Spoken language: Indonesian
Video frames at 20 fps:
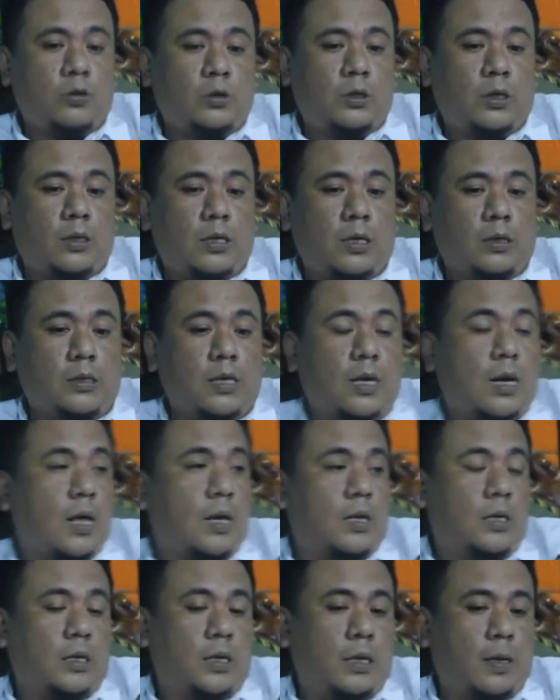harus kita
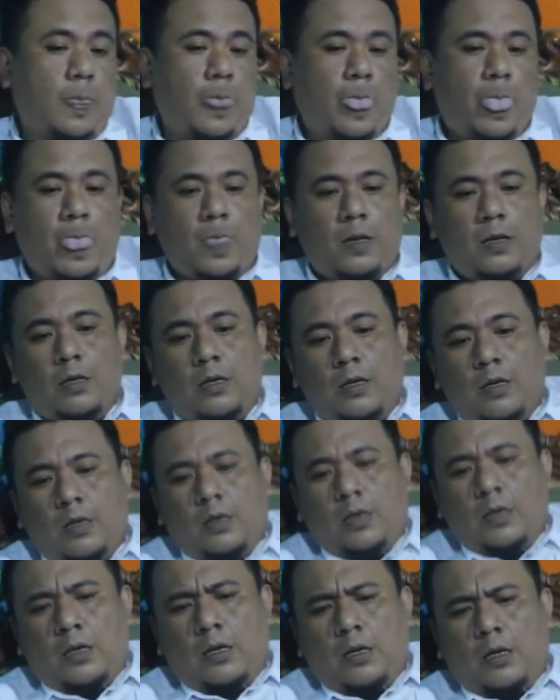jalani.
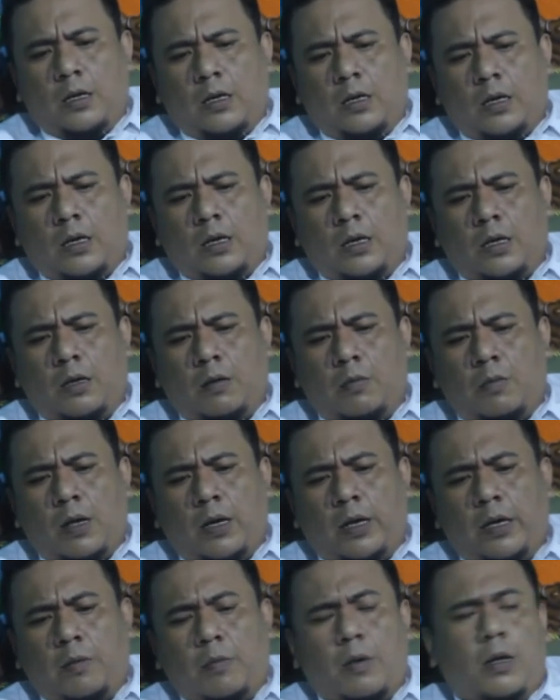Nah,
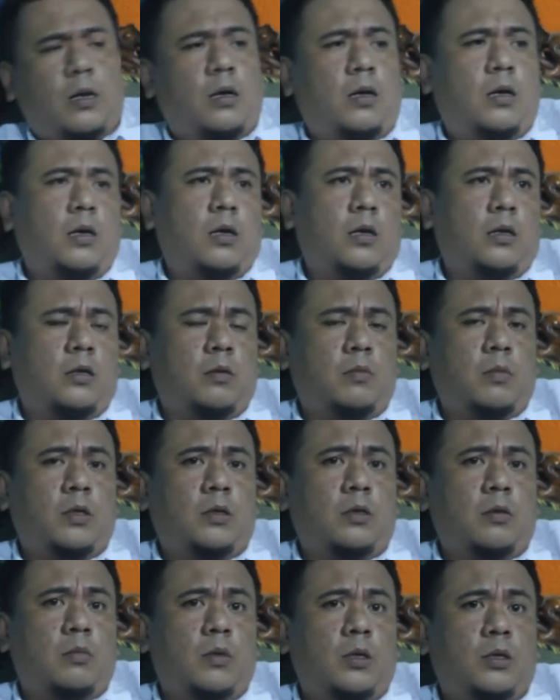bagaimana
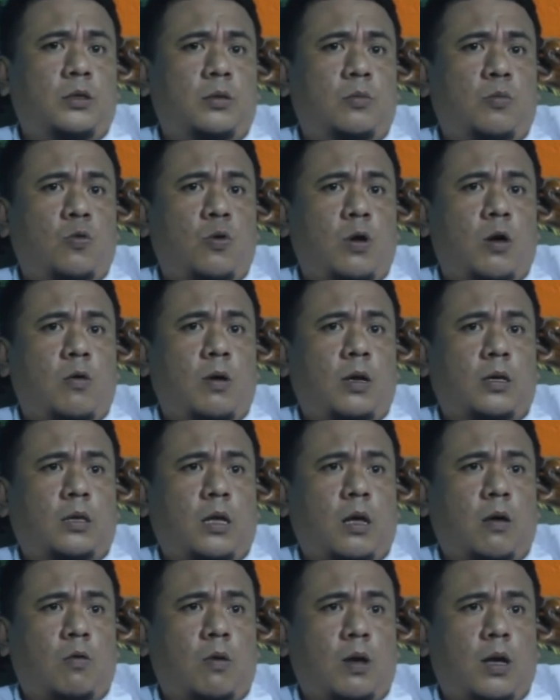teman-teman semua
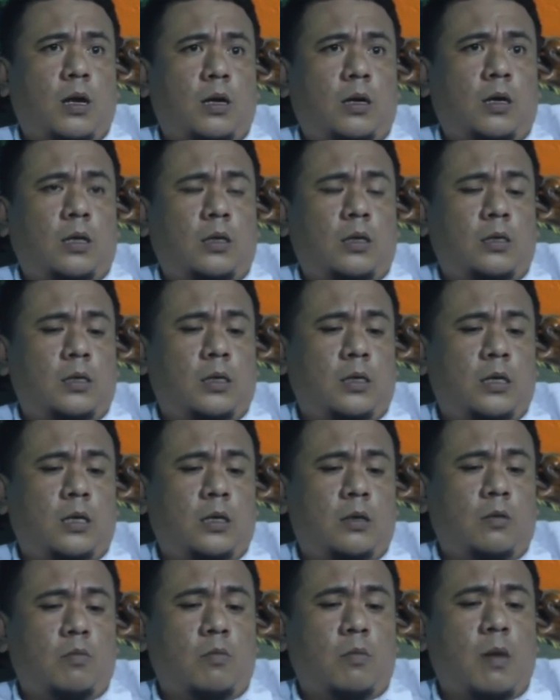wartawan, kata saya
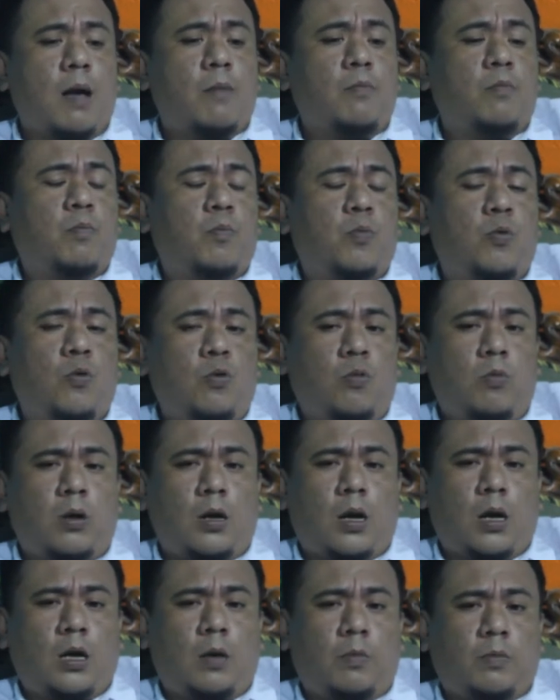tadi, mampu
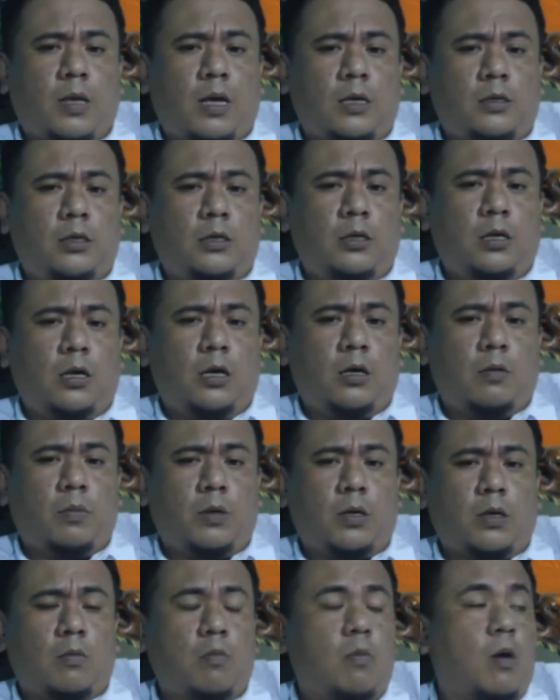beradaptasi dengan
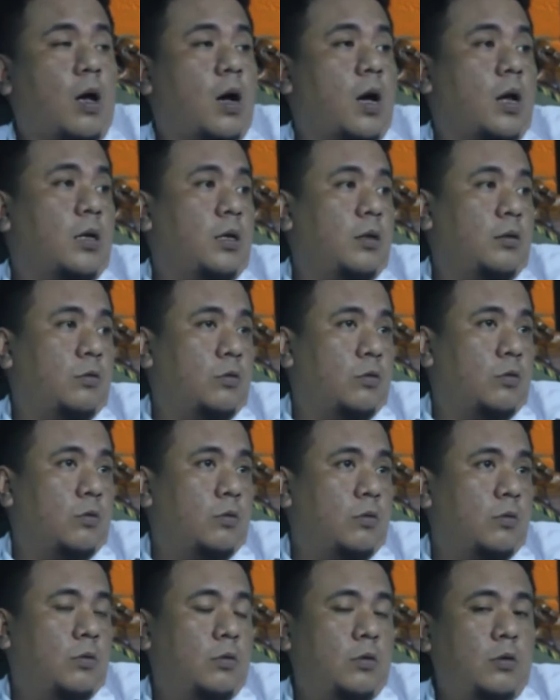perkembangan itu?
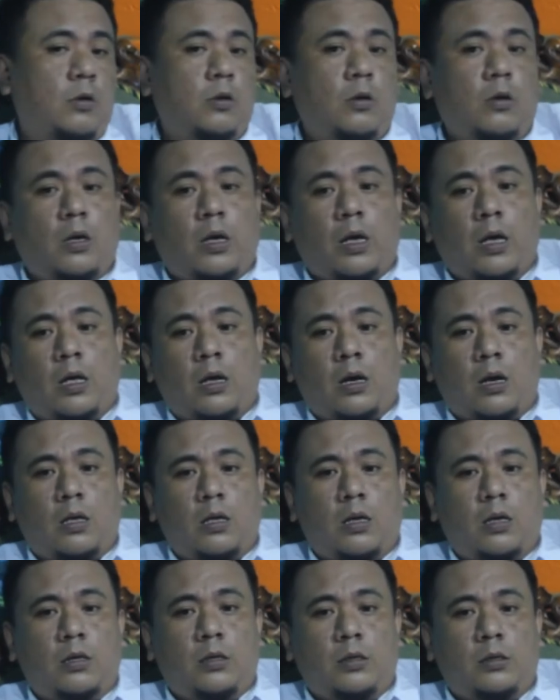
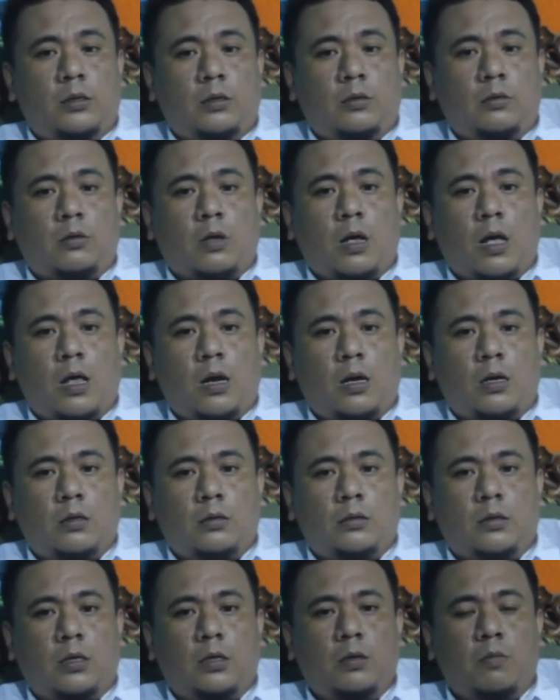Eranya
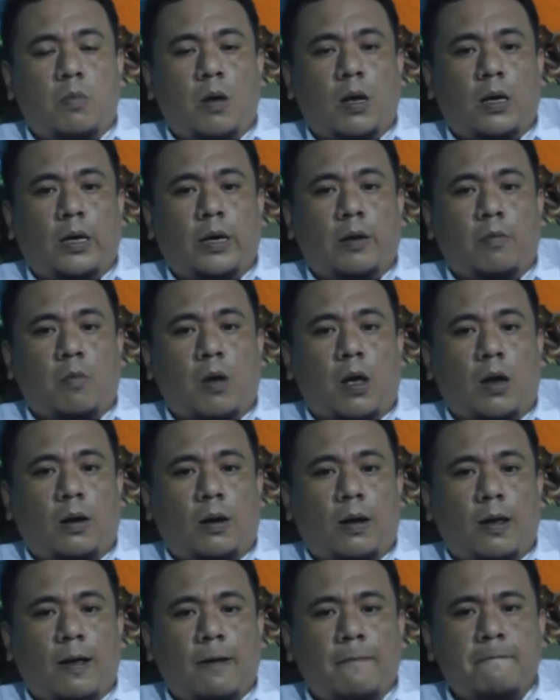digital, jadi
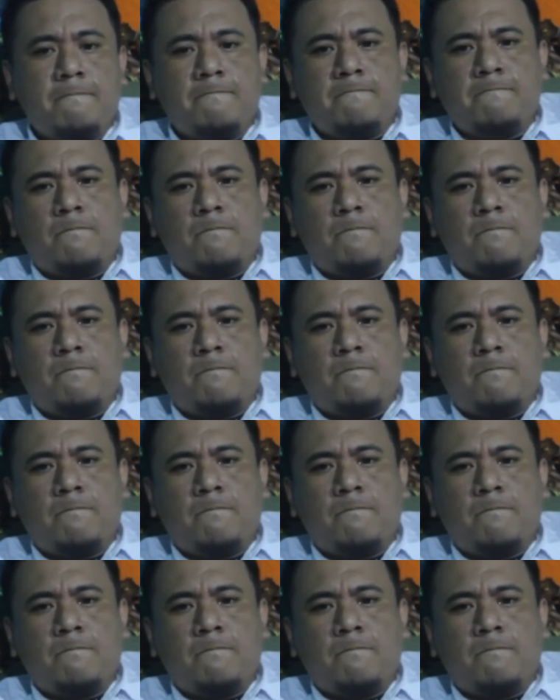bagaimana